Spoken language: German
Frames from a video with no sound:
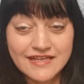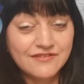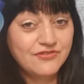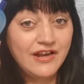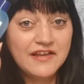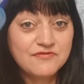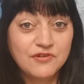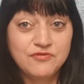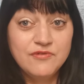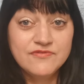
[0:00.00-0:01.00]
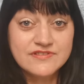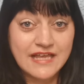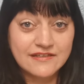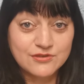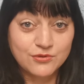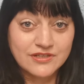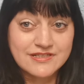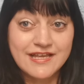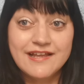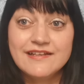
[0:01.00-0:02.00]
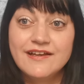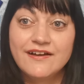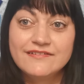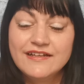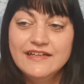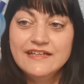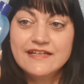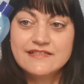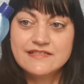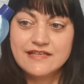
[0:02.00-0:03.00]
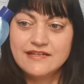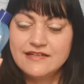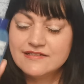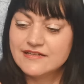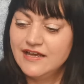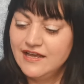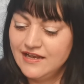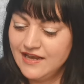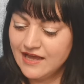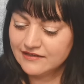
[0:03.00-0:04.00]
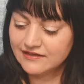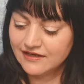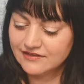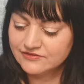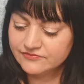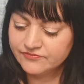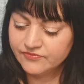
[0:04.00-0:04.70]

Set, vielleicht vor 5, 6 oder 10 Jahren. Jetzt ist es endlich leer gegangen.